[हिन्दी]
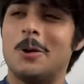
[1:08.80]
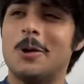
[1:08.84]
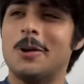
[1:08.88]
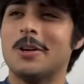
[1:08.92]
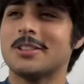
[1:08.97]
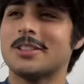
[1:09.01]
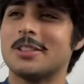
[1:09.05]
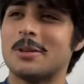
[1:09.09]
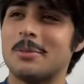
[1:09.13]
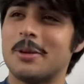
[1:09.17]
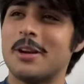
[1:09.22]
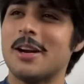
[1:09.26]
और
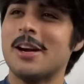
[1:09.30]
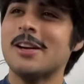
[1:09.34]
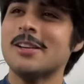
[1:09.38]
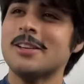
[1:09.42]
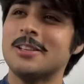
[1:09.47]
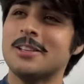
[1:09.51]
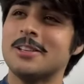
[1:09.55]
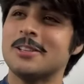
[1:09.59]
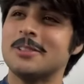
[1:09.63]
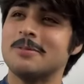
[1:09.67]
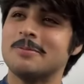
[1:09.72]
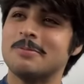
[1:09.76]

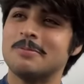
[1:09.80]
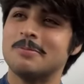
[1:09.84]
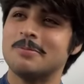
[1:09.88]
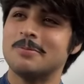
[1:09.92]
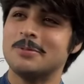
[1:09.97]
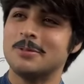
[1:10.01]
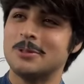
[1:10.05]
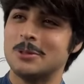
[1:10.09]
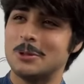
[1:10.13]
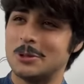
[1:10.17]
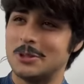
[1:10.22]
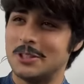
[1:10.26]
सम्राट
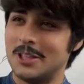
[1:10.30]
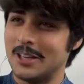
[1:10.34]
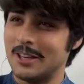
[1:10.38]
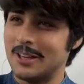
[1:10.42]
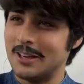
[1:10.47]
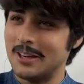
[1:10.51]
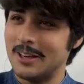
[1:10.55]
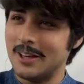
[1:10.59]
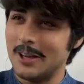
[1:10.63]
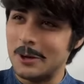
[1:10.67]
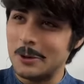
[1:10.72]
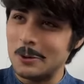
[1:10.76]
तुझे
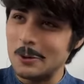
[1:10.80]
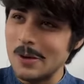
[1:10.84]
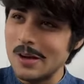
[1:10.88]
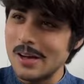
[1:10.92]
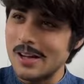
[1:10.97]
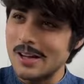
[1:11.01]
क्लियर हुआ